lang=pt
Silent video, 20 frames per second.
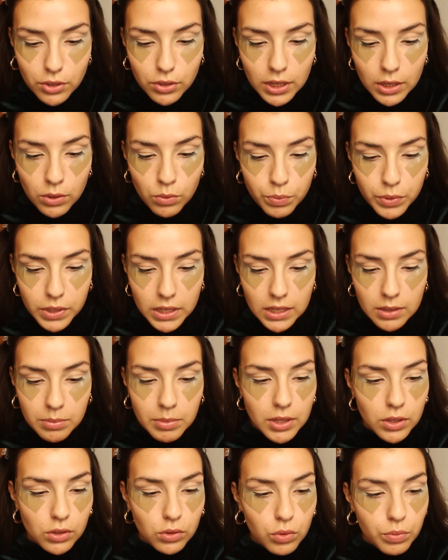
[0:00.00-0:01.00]
eu tenho um
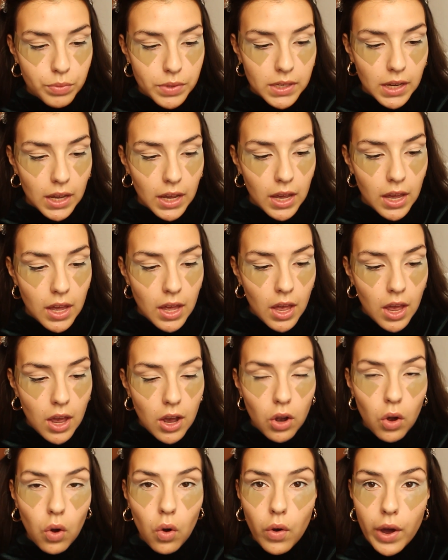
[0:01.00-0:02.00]
pressentimento que comecei
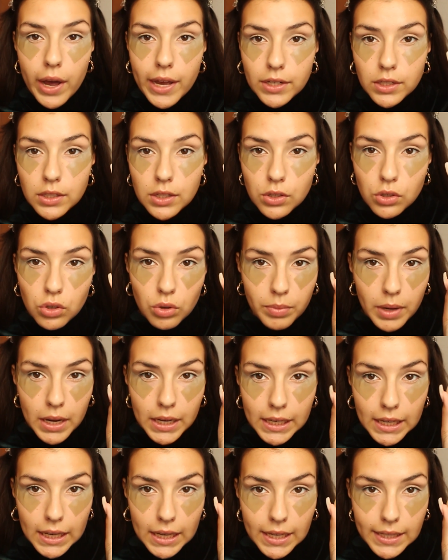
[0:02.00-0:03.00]
com esta sombra
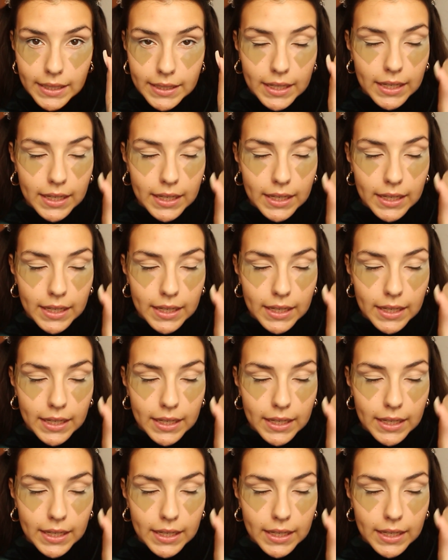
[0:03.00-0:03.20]
aqui,